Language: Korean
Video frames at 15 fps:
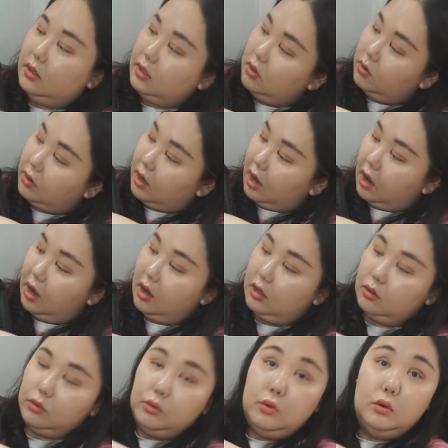
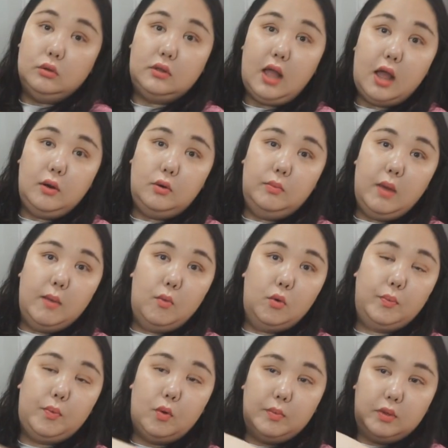이렇게 또 따로
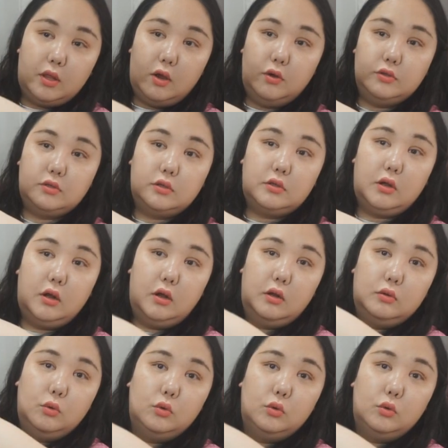메모리 폼이 되어 있어서